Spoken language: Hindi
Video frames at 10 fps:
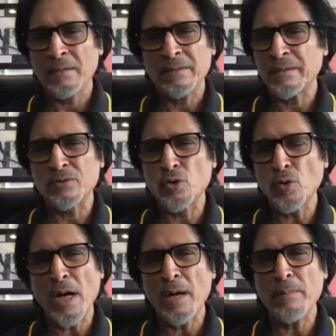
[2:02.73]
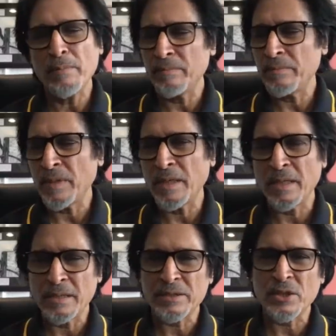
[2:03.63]
जो हम
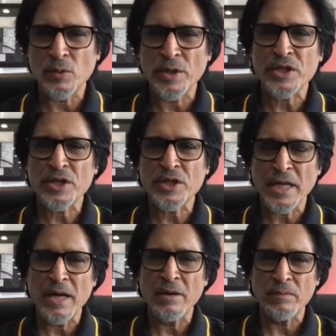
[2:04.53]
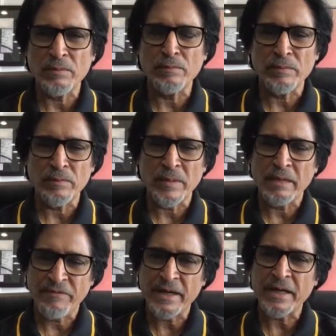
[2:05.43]
सिचुएशन है
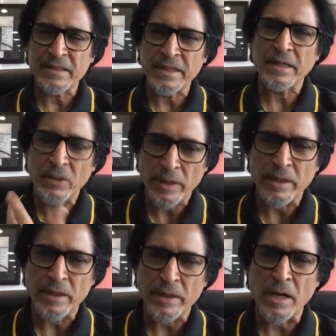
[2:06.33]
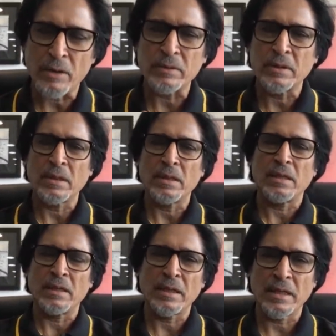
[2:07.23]
इनफेक्ट इट्स द अदर वे अराउंड
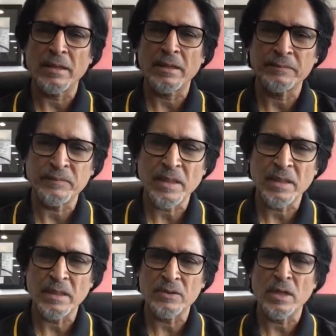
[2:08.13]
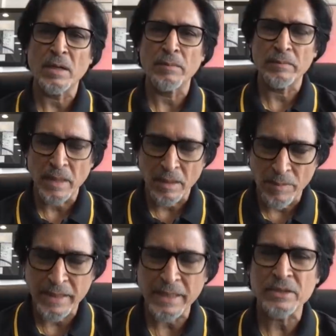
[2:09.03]
के जो हम
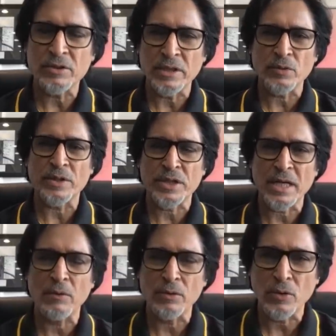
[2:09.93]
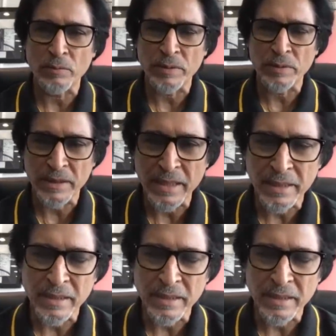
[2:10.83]
हमारी जो सिचुएशन है वो उनको बताई है